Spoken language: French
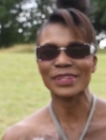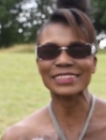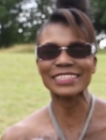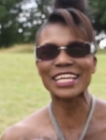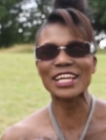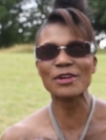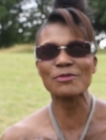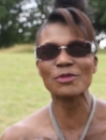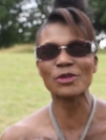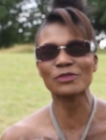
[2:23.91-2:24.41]

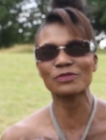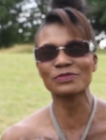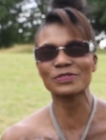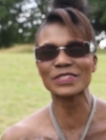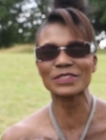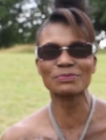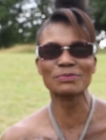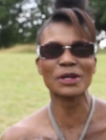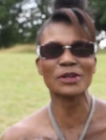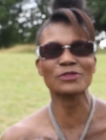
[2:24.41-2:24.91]
D'ailleurs, mon
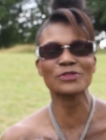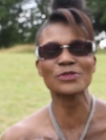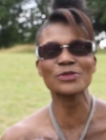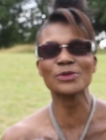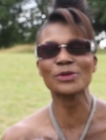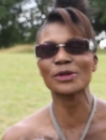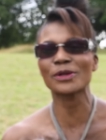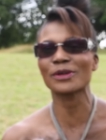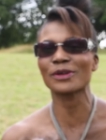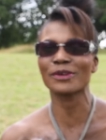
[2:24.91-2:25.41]
fils m'a vu
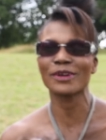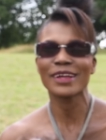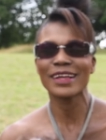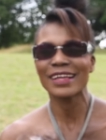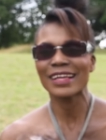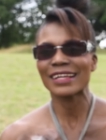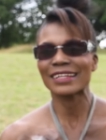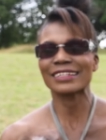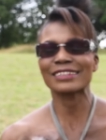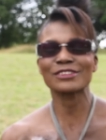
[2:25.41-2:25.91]
euh,
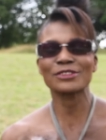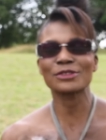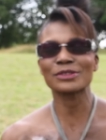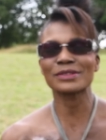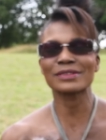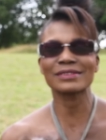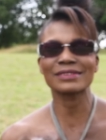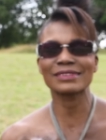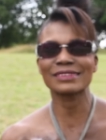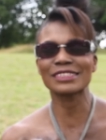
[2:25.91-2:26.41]
euh,
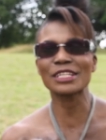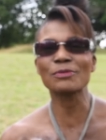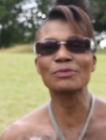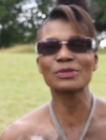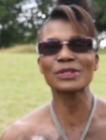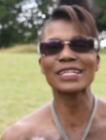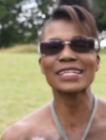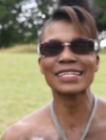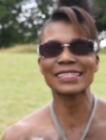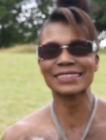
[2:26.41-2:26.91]

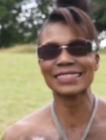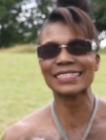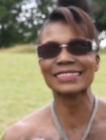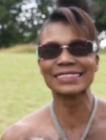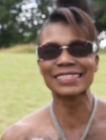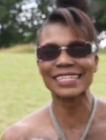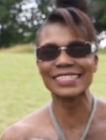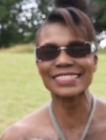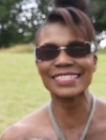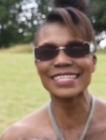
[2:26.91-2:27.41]
débouler les
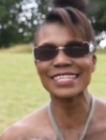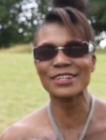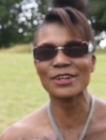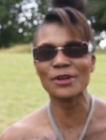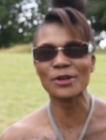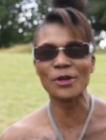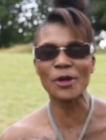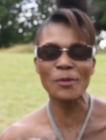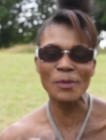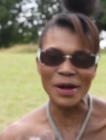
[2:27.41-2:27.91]
escaliers
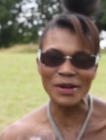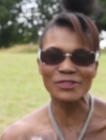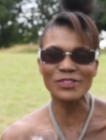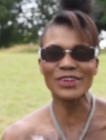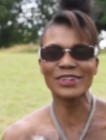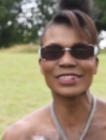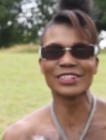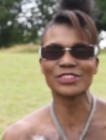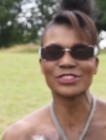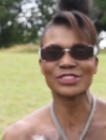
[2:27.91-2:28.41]
comme
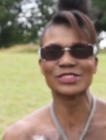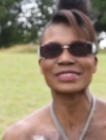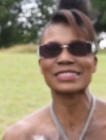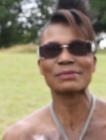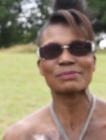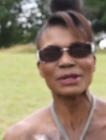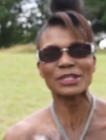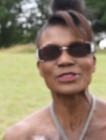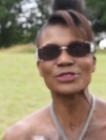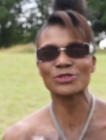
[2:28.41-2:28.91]
avant quand je
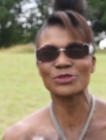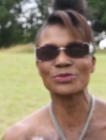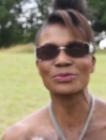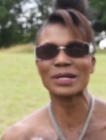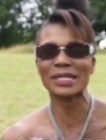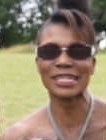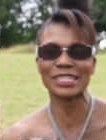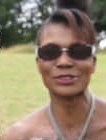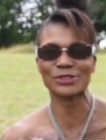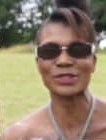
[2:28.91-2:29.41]
n'étais pas du tout
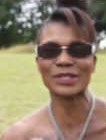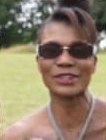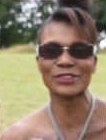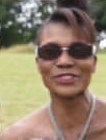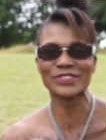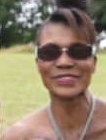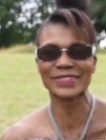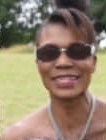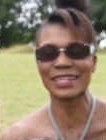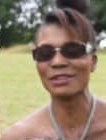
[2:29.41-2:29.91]
malade de
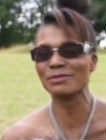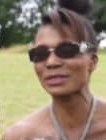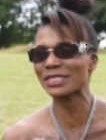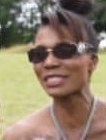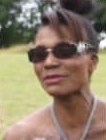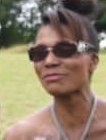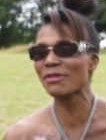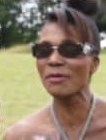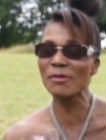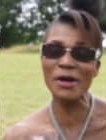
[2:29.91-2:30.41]
cancer. Il
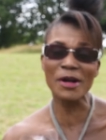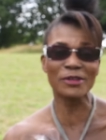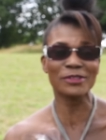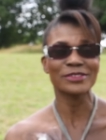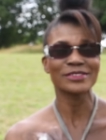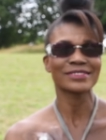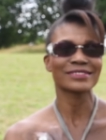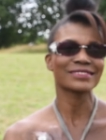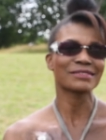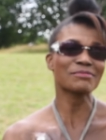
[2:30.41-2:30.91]
me dit Maman,
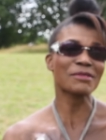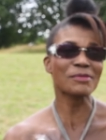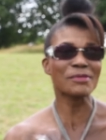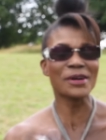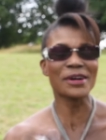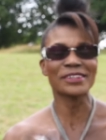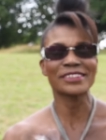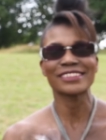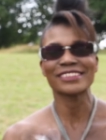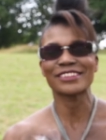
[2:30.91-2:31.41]

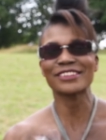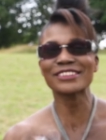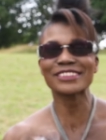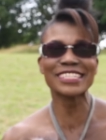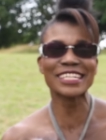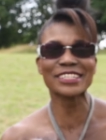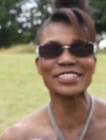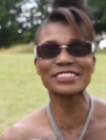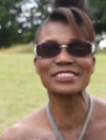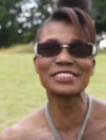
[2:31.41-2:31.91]
maman, on
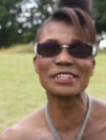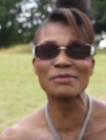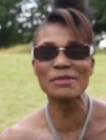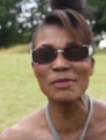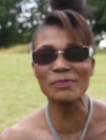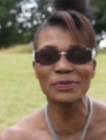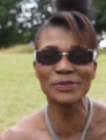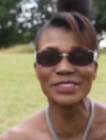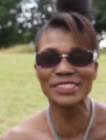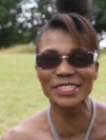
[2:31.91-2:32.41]
dit que tu n'as
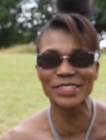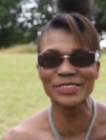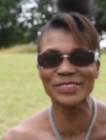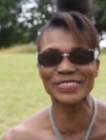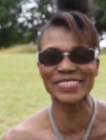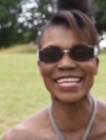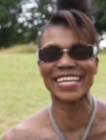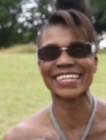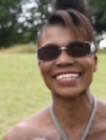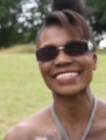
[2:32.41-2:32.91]
même plus de
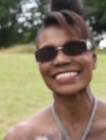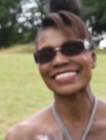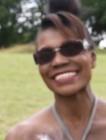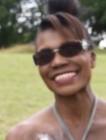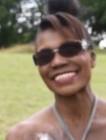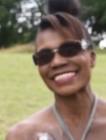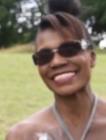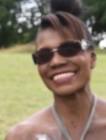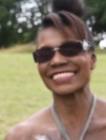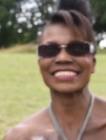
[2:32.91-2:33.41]
cancer.
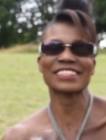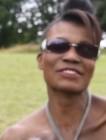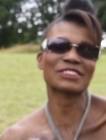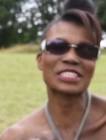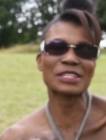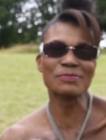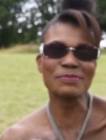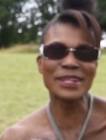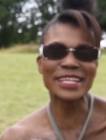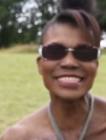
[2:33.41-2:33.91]
Bah, ça
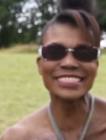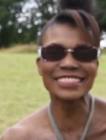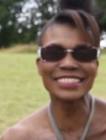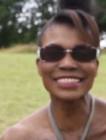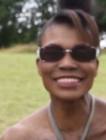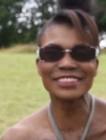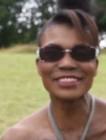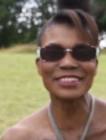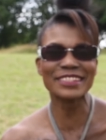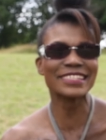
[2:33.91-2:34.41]
faisait
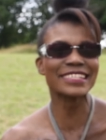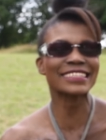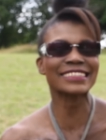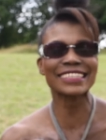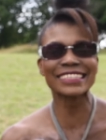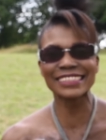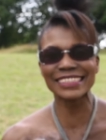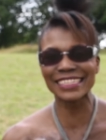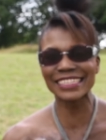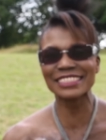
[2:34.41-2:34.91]
plaisir, il
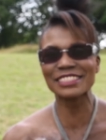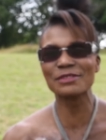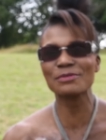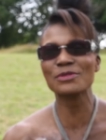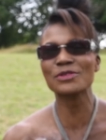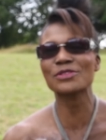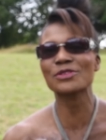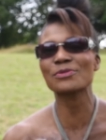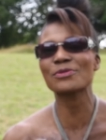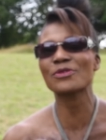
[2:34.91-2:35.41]
était très
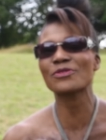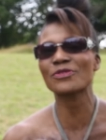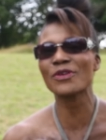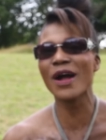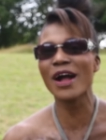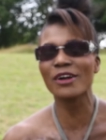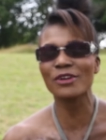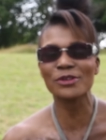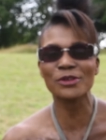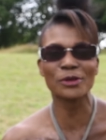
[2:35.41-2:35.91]
ému de me
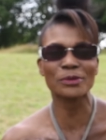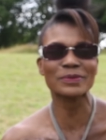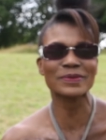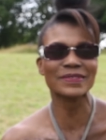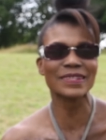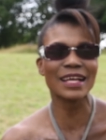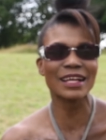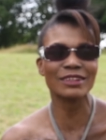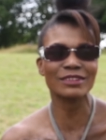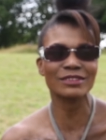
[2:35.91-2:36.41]
voir comme
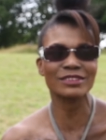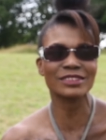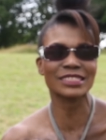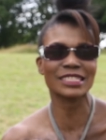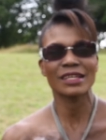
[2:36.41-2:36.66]
ça.